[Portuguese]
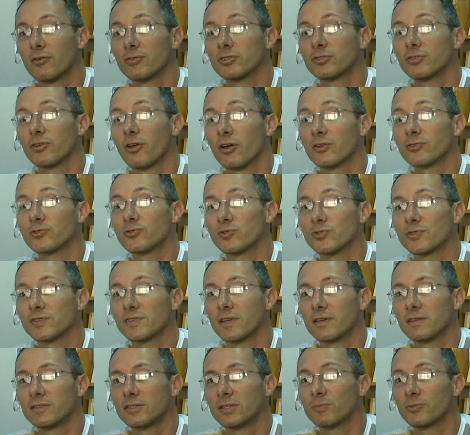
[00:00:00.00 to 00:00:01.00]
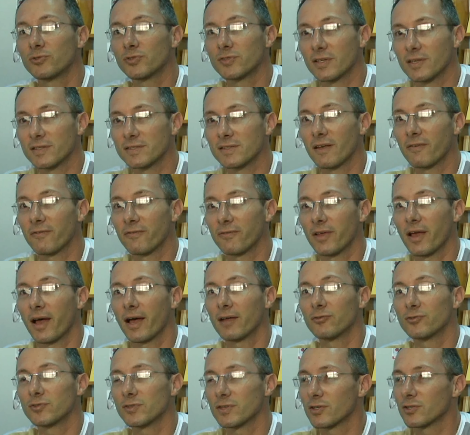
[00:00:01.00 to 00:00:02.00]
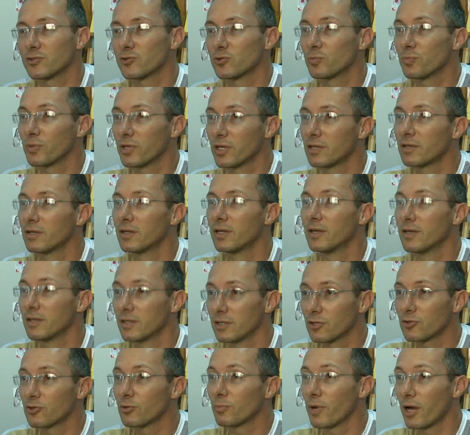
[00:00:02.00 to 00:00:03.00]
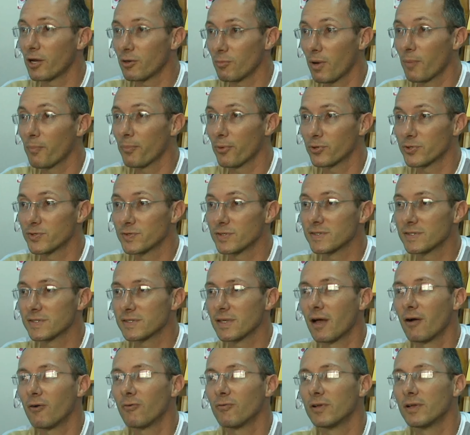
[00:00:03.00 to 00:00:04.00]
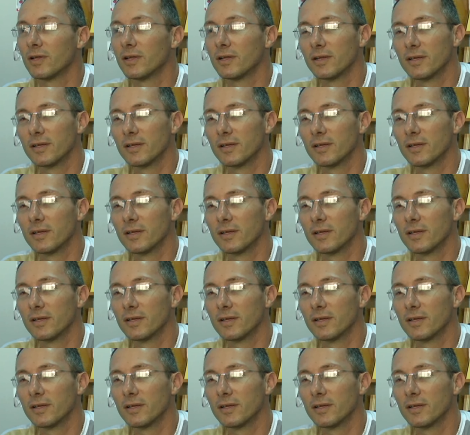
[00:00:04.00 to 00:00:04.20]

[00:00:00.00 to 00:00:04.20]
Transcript: onde nós nos sentimos desafiados a assumir e a tomar uma posição.